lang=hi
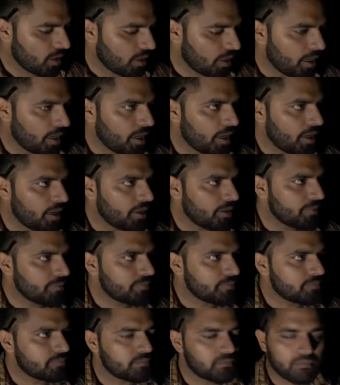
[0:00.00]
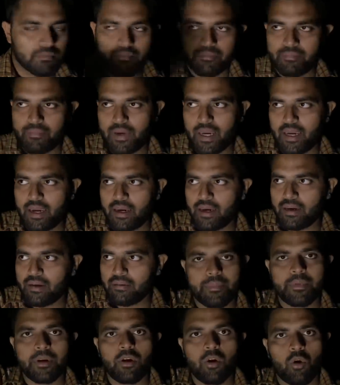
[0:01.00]
कि मैं
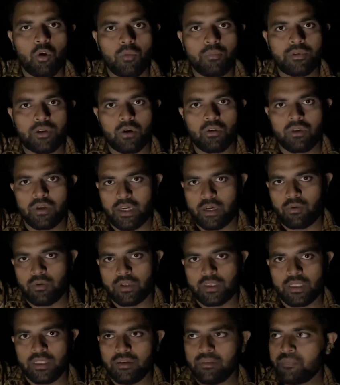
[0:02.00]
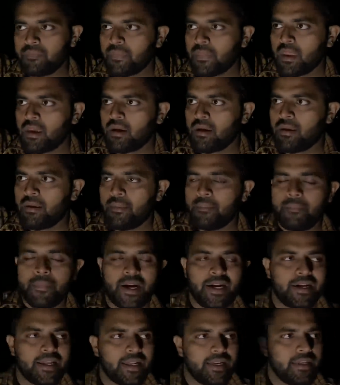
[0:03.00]
अपने होम टाउन गया हुआ था
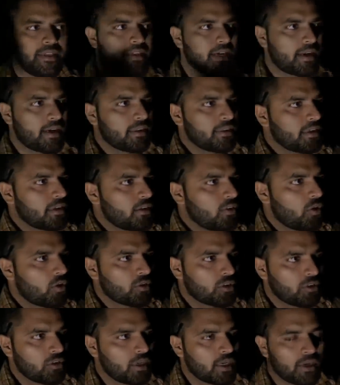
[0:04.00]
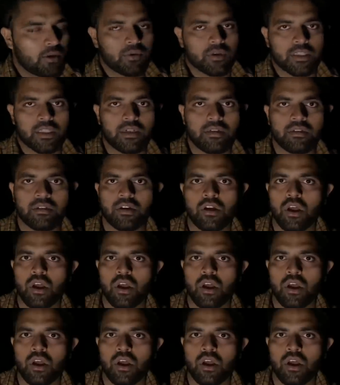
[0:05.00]
मैं दिल्ली जा रहा था लॉकडाउन लगा हुआ था